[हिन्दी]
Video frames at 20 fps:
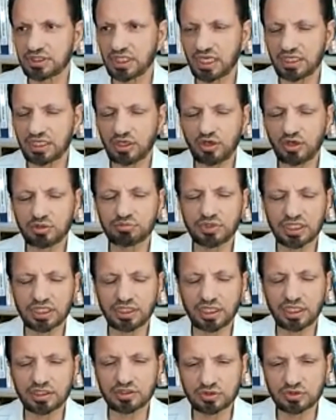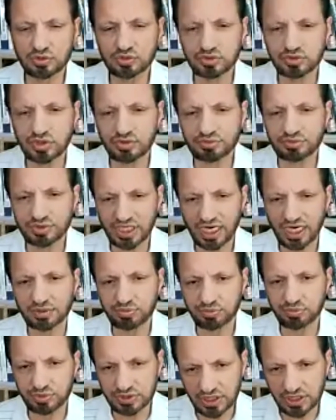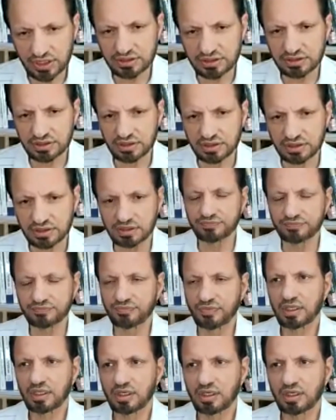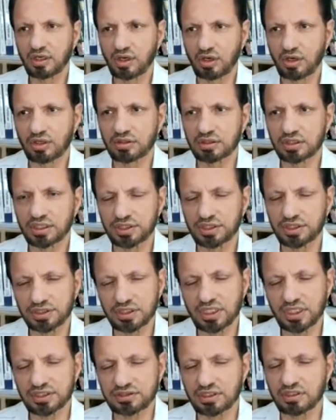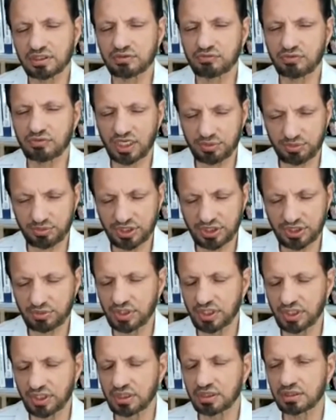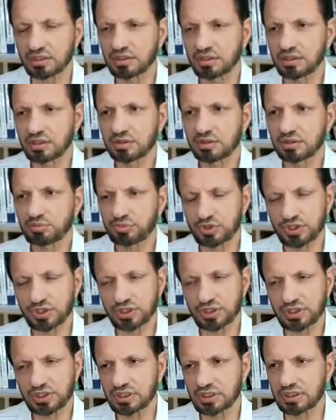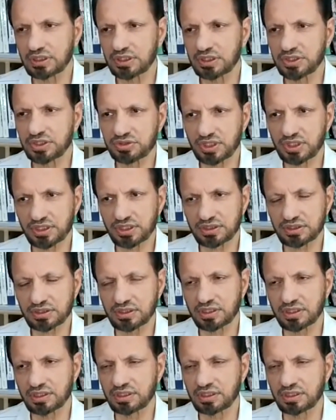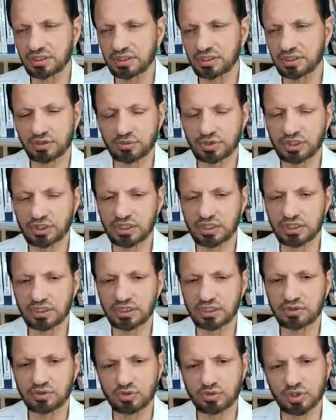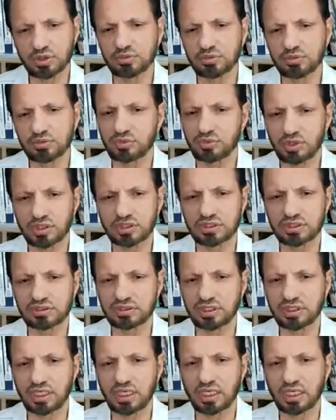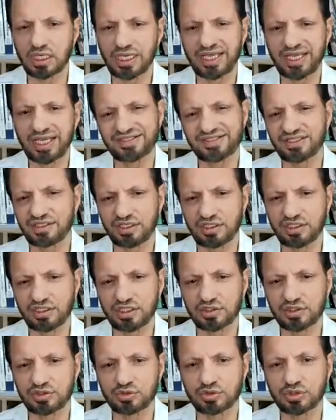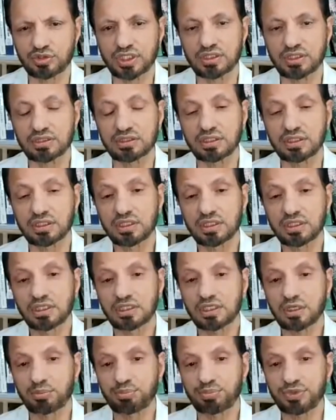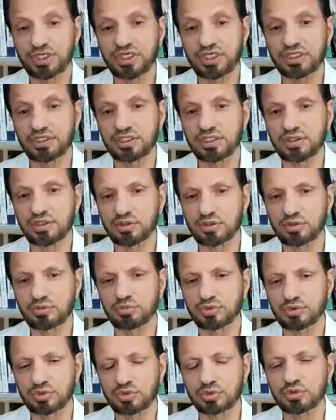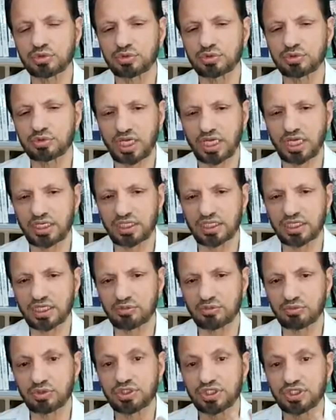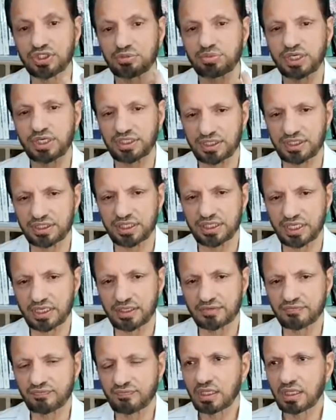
दे आर नॉट मेकिंग यूज ऑफ दैट पोटेंशियल और इंटरनेशनल एनवायरनमेंट में पॉलिटिकली स्ट्रेटेजिकली इकोनॉमिकली कोई भी मुल्क इसका ऐसे नहीं है जो कि कंप्लीटली खुद को कह लें कि वो इंडिपेंडेंट है